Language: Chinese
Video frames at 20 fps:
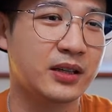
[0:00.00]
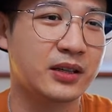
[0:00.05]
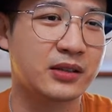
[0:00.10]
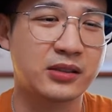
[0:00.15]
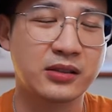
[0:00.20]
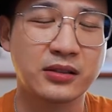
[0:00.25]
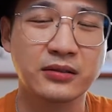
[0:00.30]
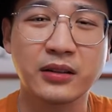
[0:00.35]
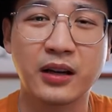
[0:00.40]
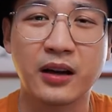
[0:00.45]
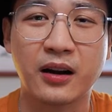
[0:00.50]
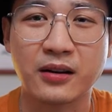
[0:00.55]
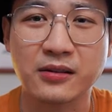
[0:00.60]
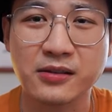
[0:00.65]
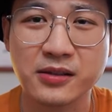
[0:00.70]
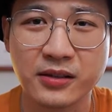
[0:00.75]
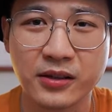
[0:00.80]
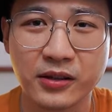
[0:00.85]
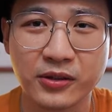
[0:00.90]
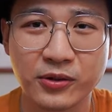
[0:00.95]
生的儿
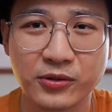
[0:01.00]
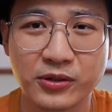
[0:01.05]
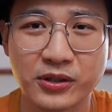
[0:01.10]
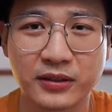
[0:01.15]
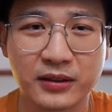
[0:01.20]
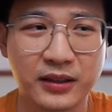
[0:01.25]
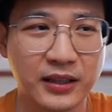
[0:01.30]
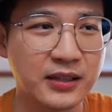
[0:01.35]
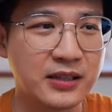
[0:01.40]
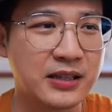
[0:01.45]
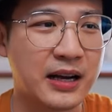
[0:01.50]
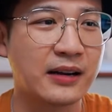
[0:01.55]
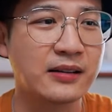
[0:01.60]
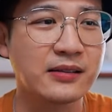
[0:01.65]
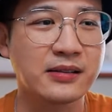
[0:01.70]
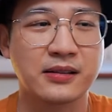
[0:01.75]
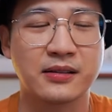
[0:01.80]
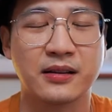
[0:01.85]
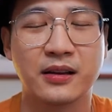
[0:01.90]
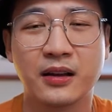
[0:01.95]
子呢，又是嫡
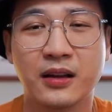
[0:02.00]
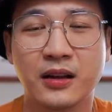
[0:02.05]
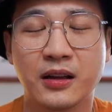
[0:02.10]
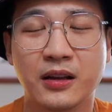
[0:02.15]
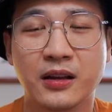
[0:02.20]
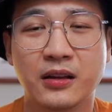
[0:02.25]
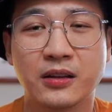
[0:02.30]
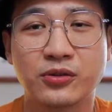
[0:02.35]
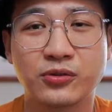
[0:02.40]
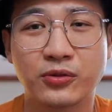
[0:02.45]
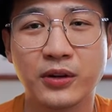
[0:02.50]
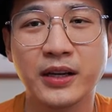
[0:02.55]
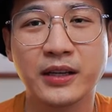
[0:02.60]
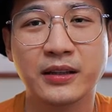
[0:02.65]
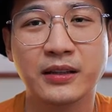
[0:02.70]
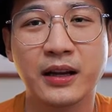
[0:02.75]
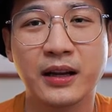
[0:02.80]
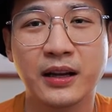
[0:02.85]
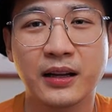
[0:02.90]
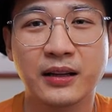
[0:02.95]
长子，所以
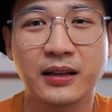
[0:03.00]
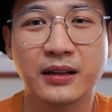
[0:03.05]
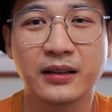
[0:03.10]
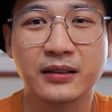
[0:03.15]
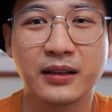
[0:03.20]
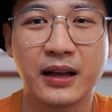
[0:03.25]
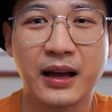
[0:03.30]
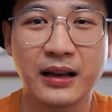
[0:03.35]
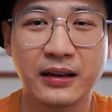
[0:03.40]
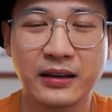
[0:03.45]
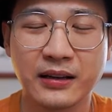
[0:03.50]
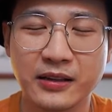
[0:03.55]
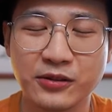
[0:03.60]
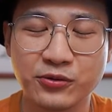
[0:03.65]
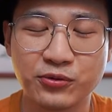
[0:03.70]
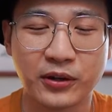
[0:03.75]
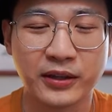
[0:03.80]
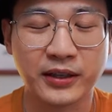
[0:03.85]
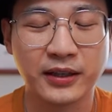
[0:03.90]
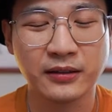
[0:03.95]
呢，他理
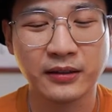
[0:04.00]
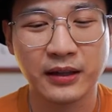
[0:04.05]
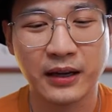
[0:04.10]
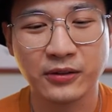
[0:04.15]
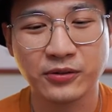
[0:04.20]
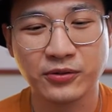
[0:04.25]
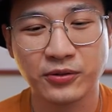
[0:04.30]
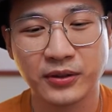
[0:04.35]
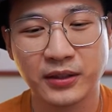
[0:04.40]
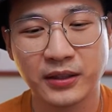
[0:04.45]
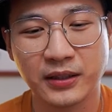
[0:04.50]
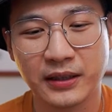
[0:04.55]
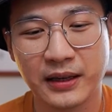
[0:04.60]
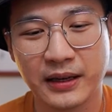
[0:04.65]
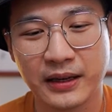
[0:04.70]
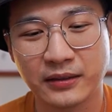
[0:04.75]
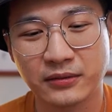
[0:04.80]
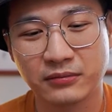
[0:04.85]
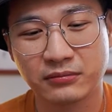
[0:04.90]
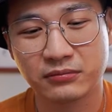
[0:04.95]
所应当就应
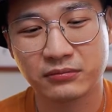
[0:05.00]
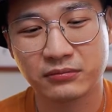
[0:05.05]
该